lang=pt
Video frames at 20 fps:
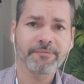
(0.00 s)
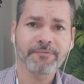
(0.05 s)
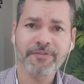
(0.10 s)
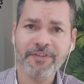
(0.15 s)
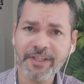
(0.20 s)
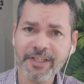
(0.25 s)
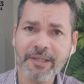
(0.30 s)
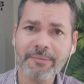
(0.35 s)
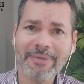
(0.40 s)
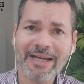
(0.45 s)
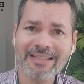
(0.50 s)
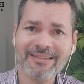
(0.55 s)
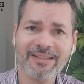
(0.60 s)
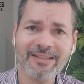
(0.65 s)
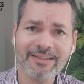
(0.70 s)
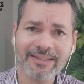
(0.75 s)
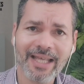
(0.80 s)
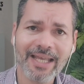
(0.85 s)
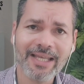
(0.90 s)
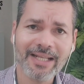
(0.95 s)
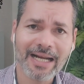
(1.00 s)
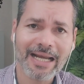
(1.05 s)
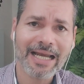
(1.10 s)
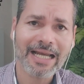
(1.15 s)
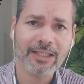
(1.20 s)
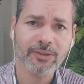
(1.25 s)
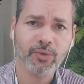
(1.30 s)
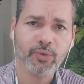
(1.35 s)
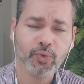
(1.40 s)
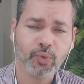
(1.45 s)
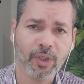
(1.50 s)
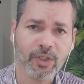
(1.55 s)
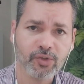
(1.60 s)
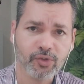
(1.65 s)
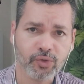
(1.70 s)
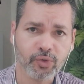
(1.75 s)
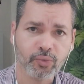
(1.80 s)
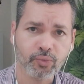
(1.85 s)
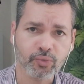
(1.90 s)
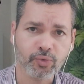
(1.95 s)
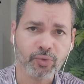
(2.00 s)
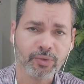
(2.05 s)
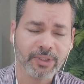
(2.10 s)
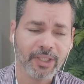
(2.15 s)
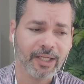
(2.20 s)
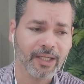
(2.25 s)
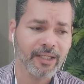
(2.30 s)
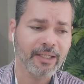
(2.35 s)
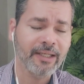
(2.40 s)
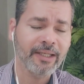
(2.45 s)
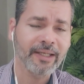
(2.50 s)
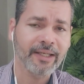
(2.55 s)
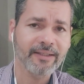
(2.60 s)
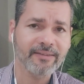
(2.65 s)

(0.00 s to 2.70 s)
fique mais inteirado do assunto, tá?